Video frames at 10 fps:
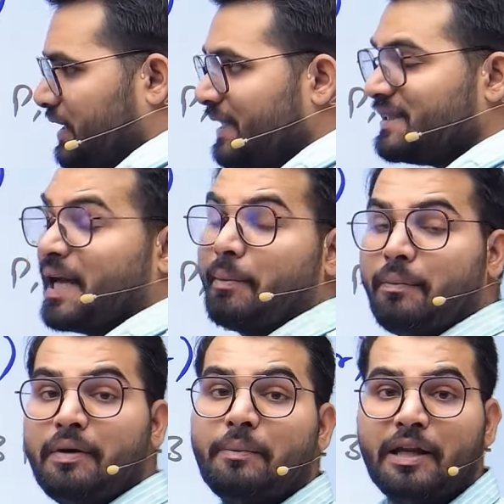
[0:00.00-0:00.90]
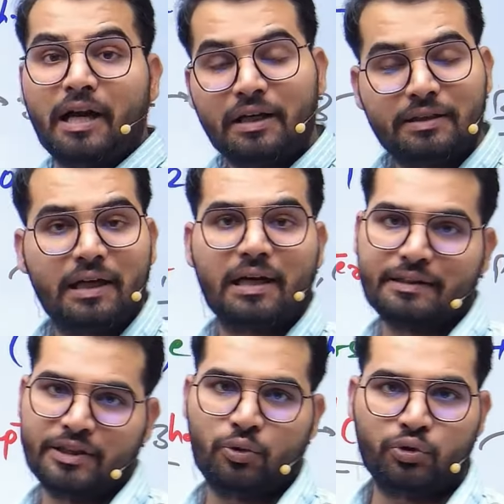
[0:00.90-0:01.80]
इस सेगमेंट में आपकी लगातार
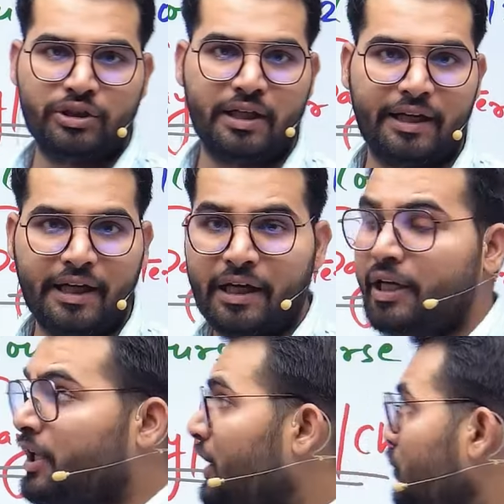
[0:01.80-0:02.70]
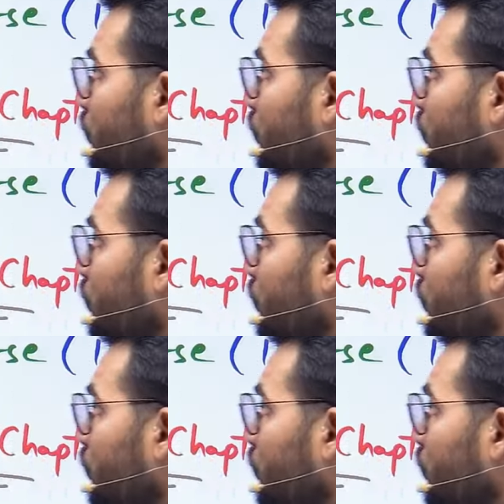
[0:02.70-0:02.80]
क्लासेस होती जा रही है तो